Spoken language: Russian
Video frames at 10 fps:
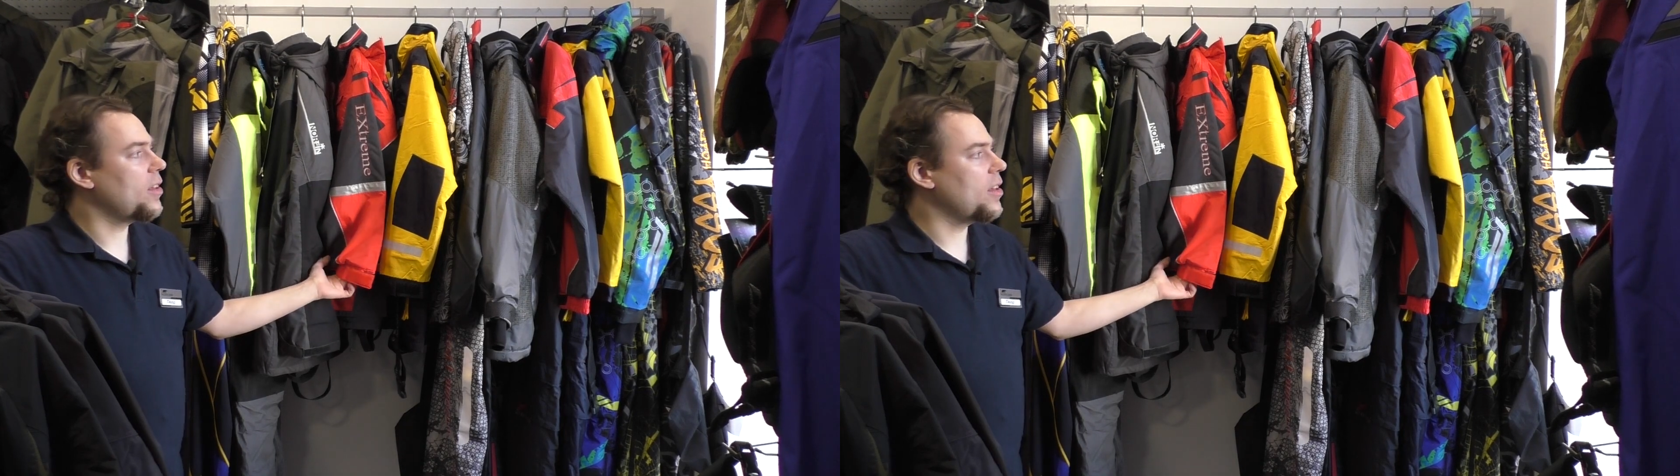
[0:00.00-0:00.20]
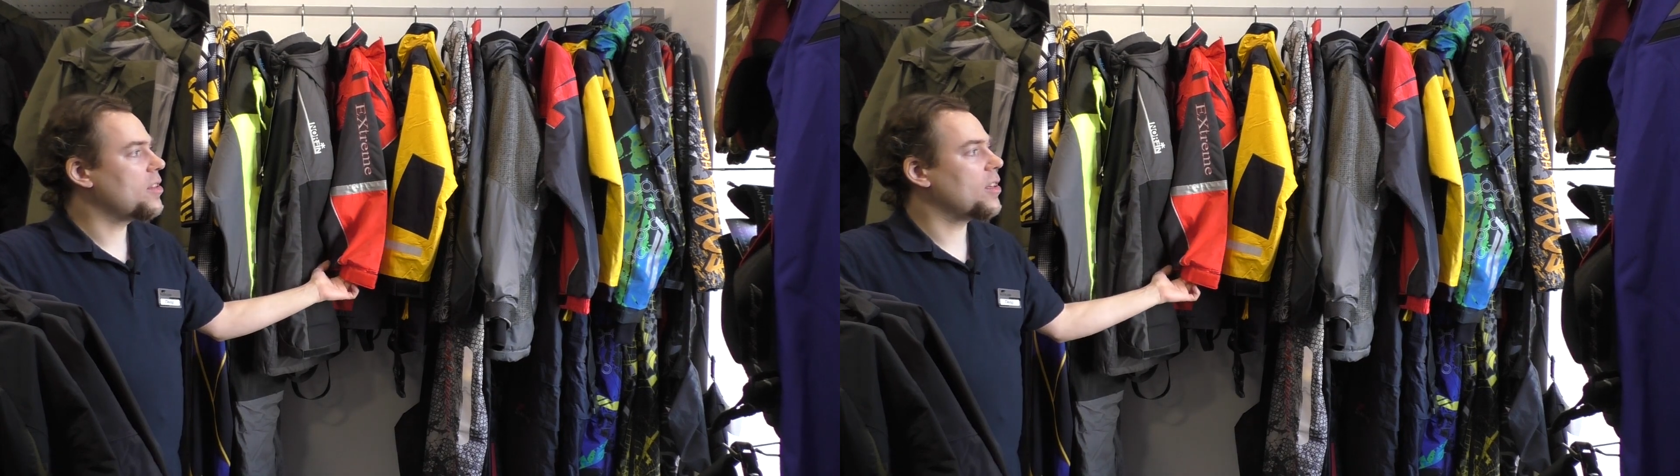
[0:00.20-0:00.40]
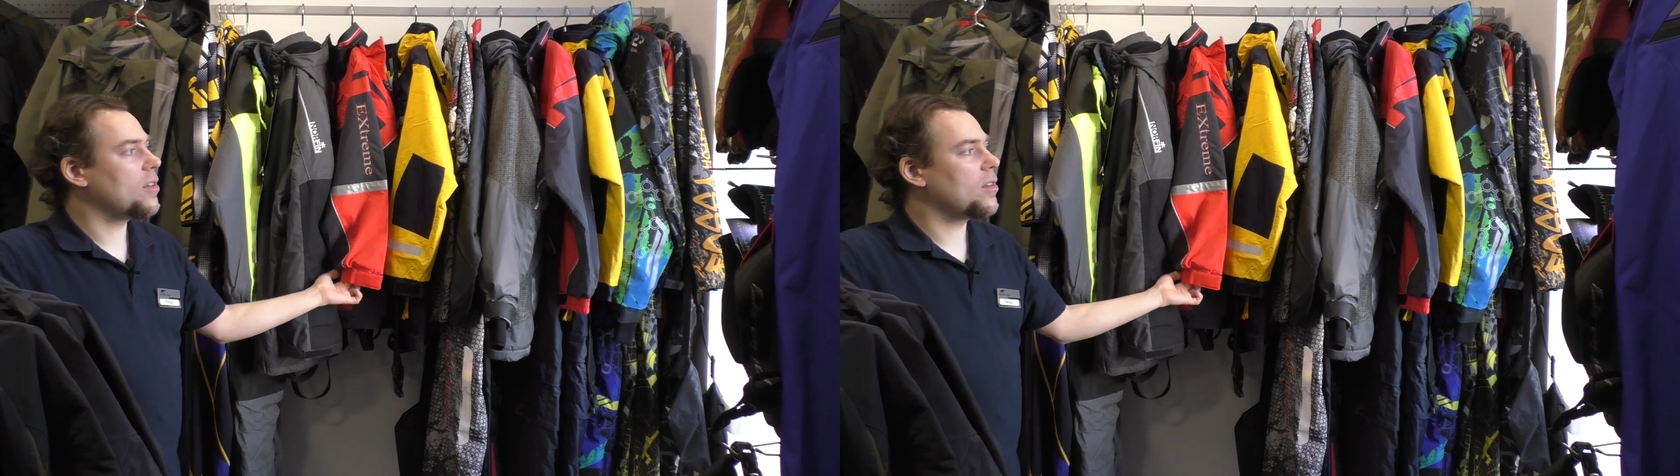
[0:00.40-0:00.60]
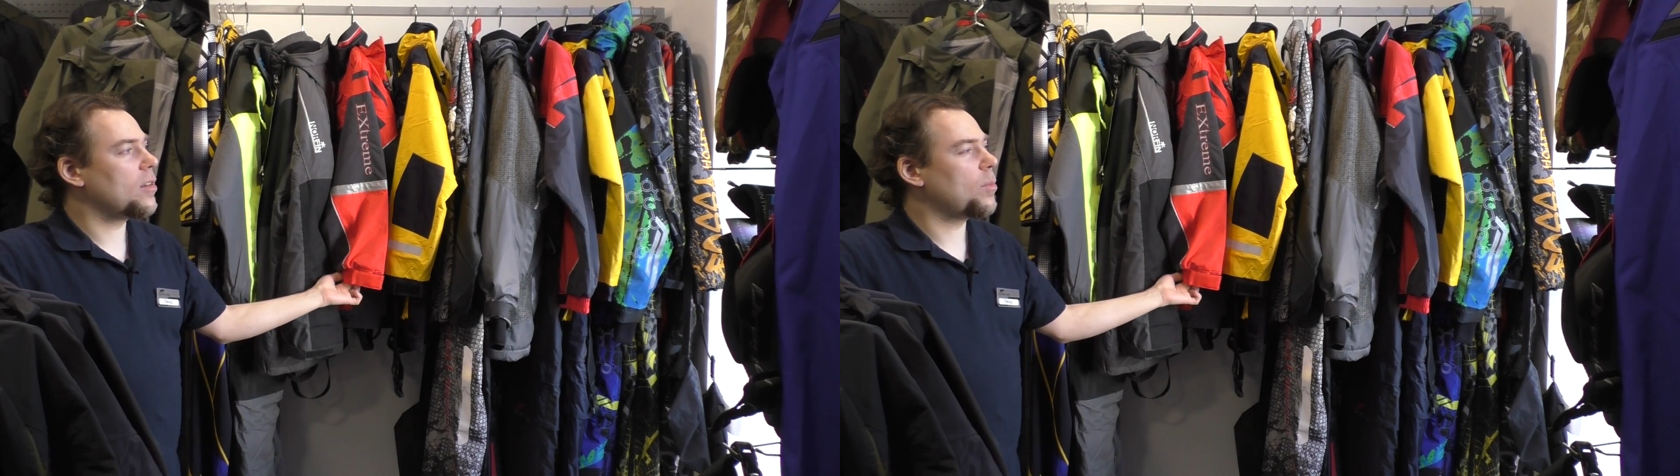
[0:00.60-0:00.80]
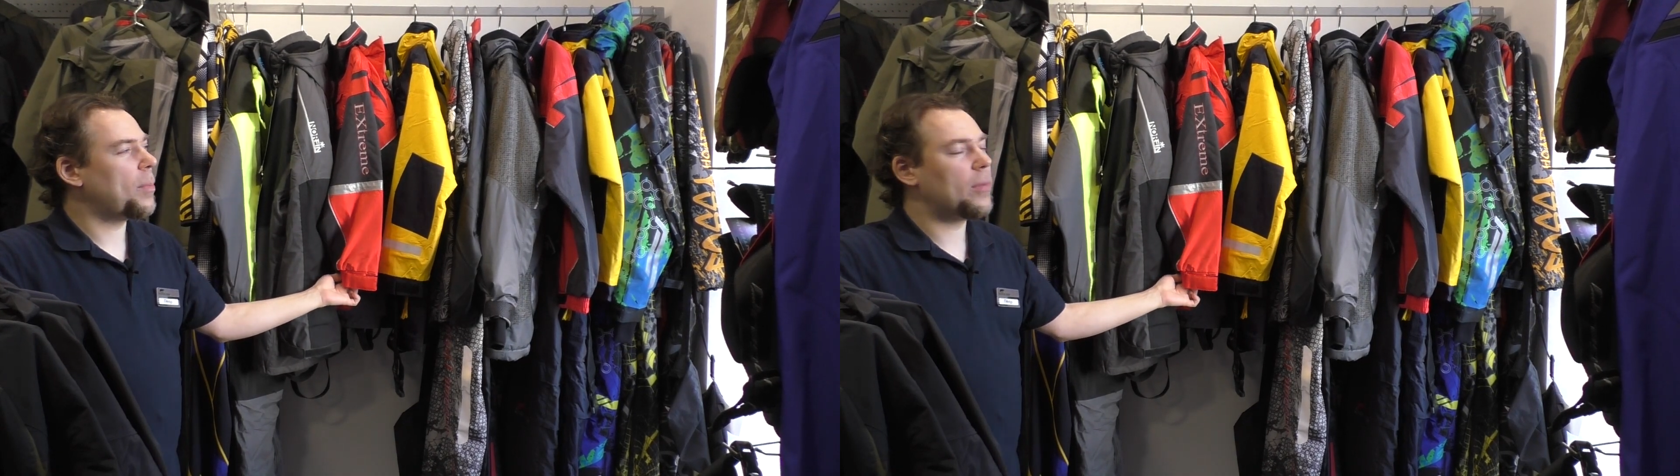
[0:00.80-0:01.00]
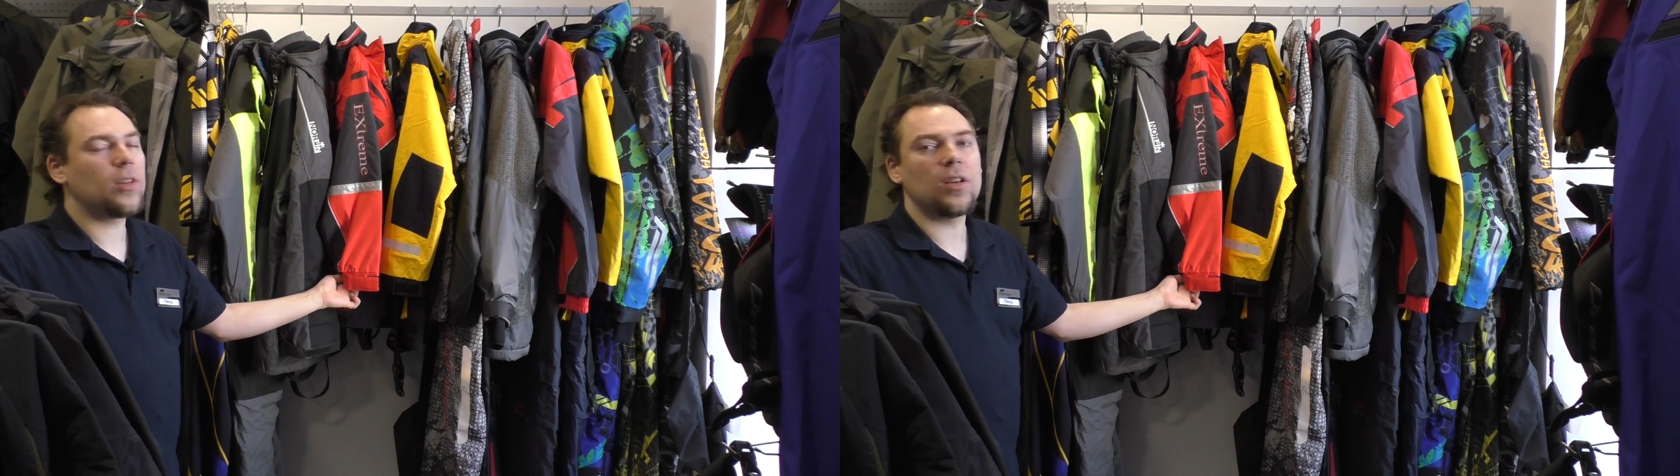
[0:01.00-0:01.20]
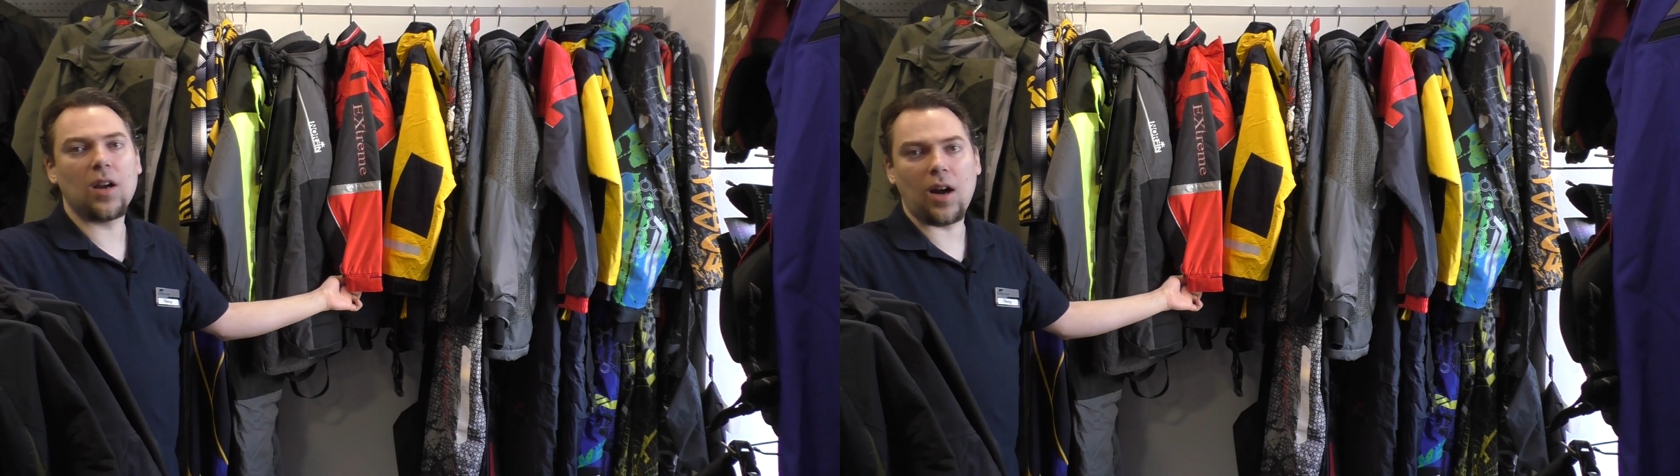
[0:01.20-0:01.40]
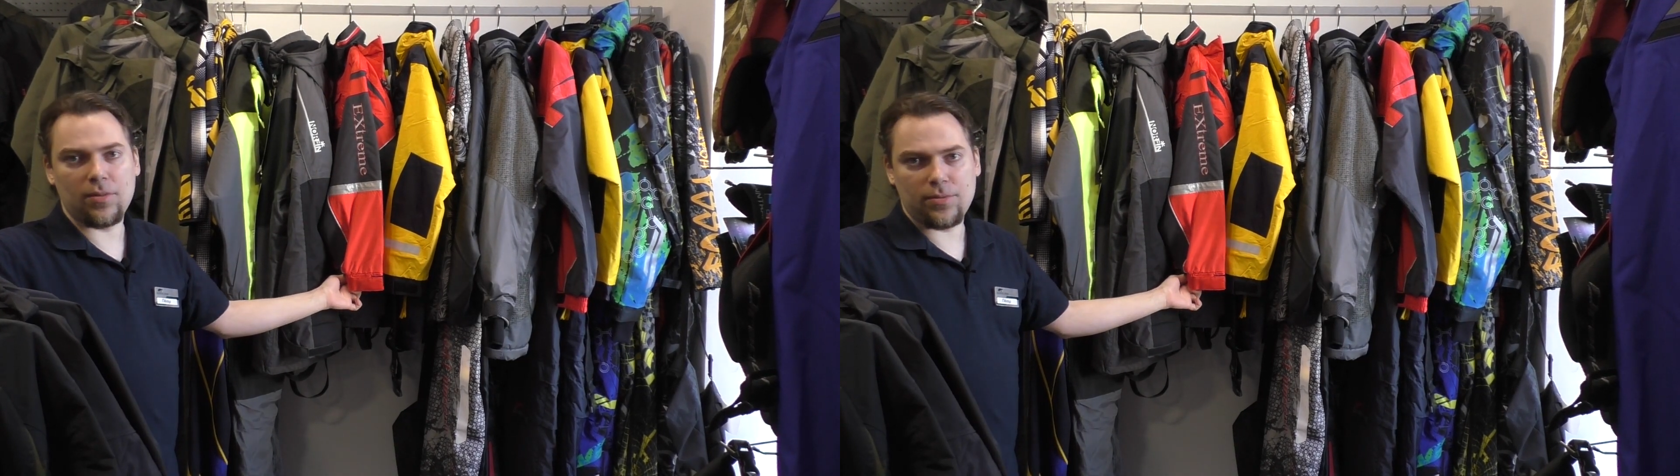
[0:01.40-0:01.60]
Есть поплавки
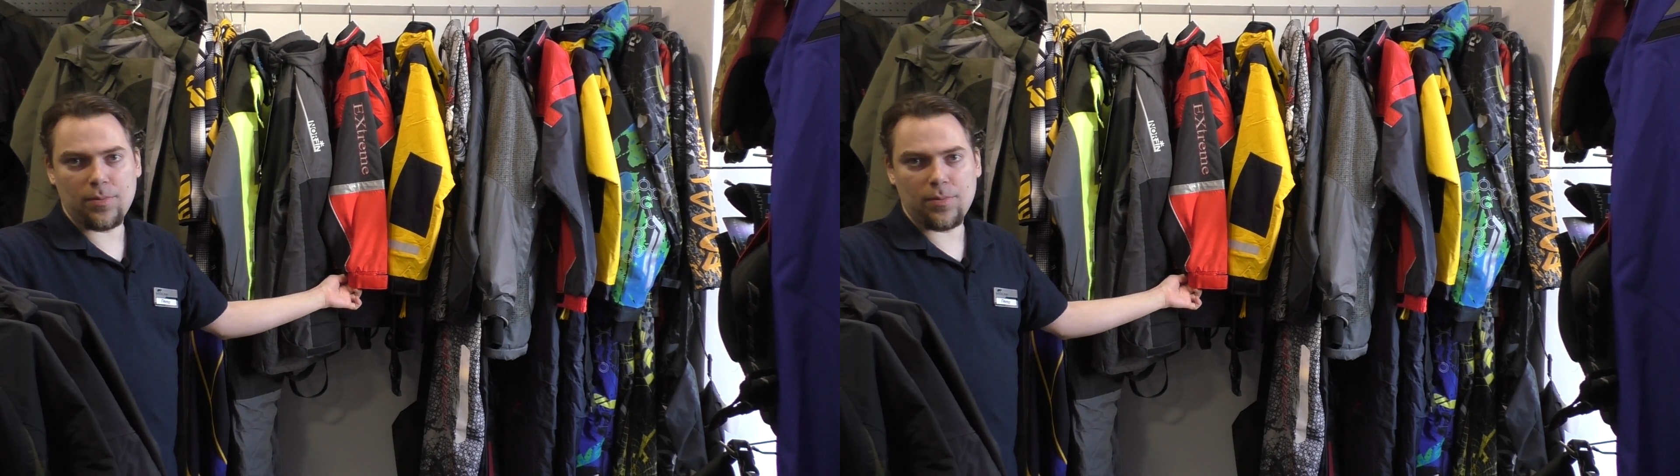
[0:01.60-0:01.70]
Граф,